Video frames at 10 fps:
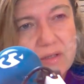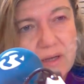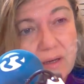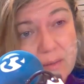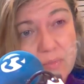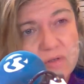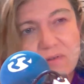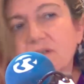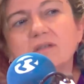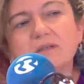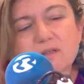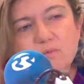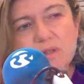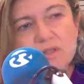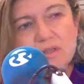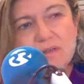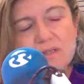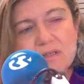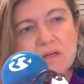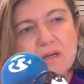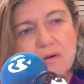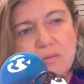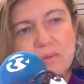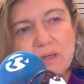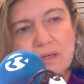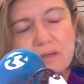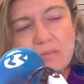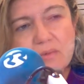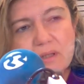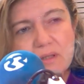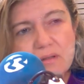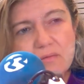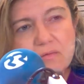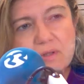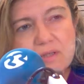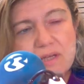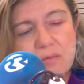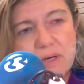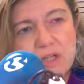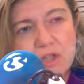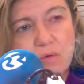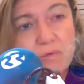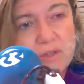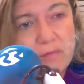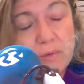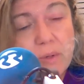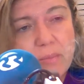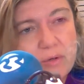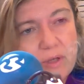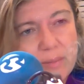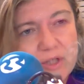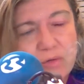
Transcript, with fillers: era possível que Carlos Moedas tivesse uma, uma votação mais confortável, uma maioria mais